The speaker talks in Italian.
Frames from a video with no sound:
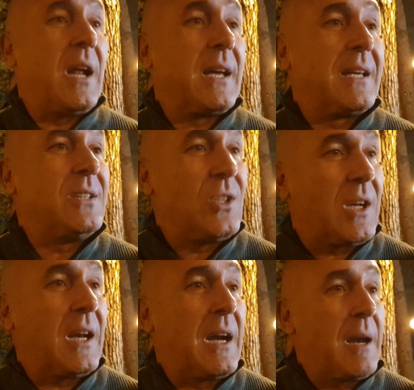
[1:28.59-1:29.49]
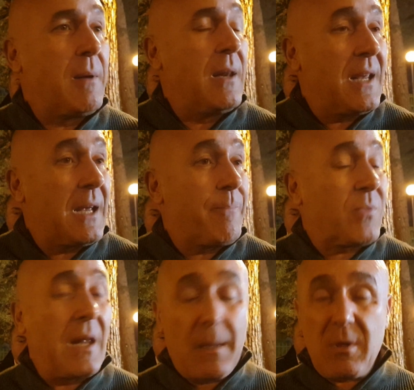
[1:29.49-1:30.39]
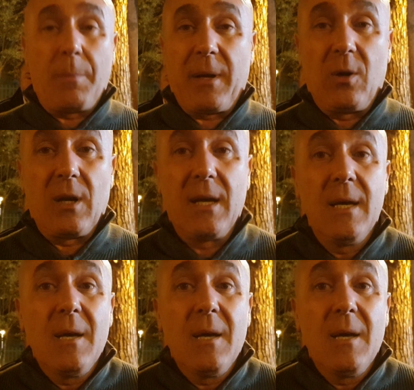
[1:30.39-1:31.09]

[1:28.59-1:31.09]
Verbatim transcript: anche digerire le, le, mie parole,